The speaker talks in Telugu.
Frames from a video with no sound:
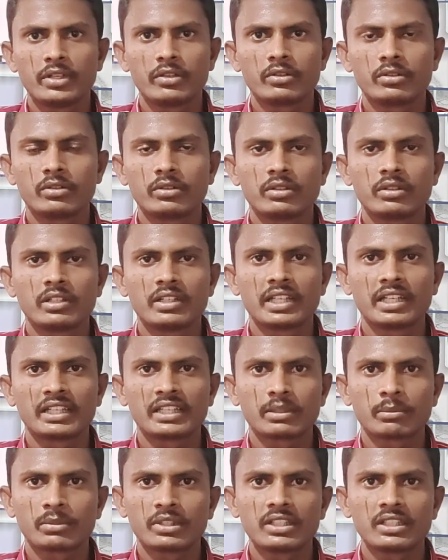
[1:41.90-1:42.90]
మీరు
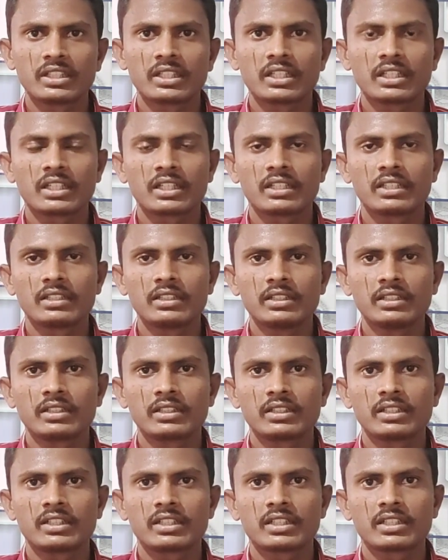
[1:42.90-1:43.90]
ఎంతమందికైనా కానీ
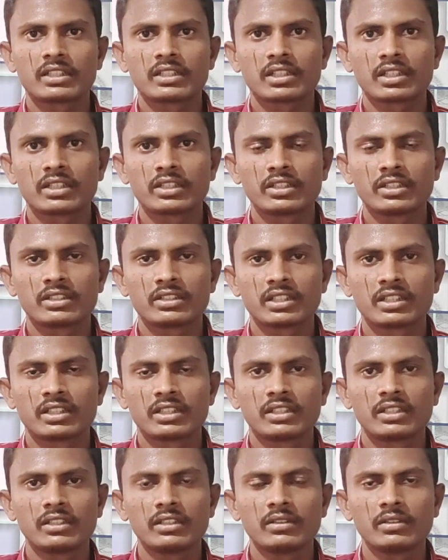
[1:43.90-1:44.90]
రీటైలర్ లాగిన్స్
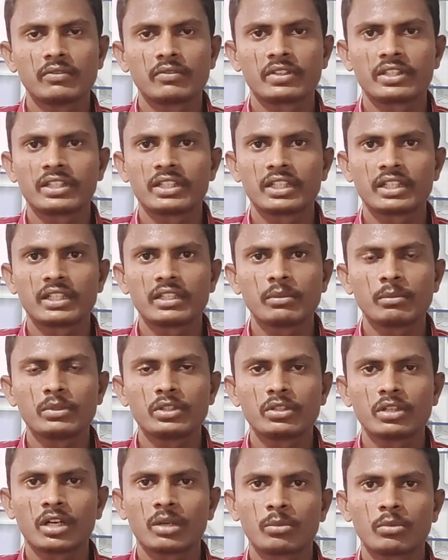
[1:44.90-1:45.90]
అనేది ఫ్రీగానే
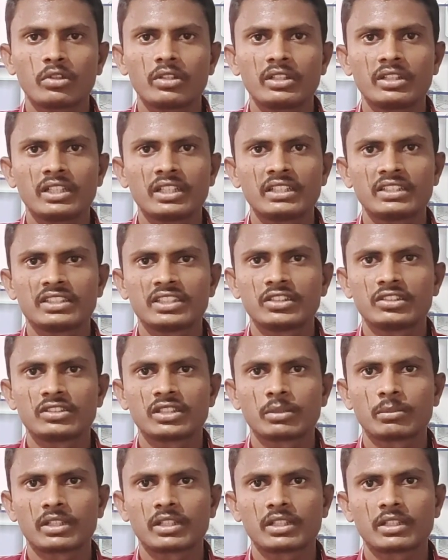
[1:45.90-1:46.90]
మీరు అన్బోర్డింగ్ అనేది
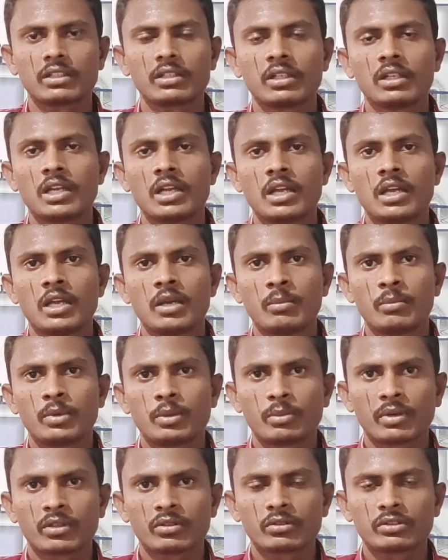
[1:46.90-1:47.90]
చేయొచ్చు అనమాట
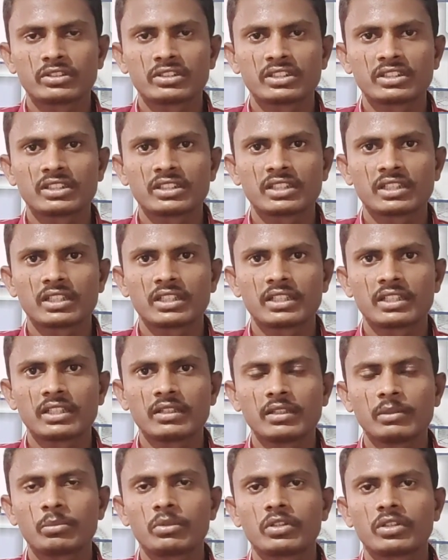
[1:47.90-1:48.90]
ఇప్పుడు మనకు వచ్చేసి
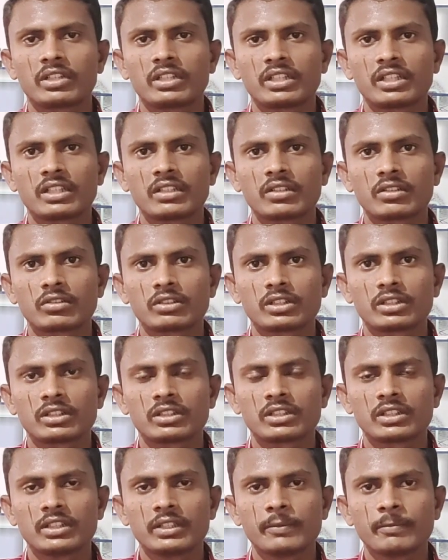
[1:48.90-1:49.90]
ఏంటంటే ఇప్పుడు రీటైలర్
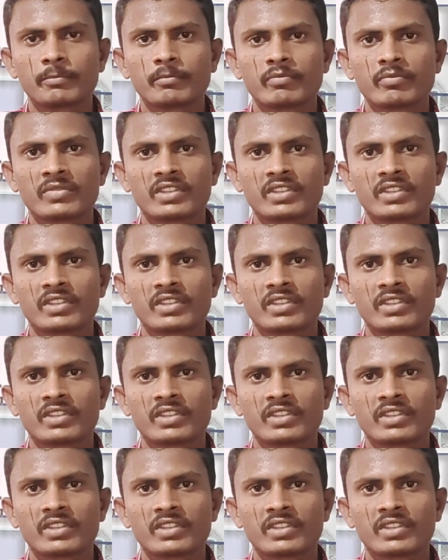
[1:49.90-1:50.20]
వచ్చేసి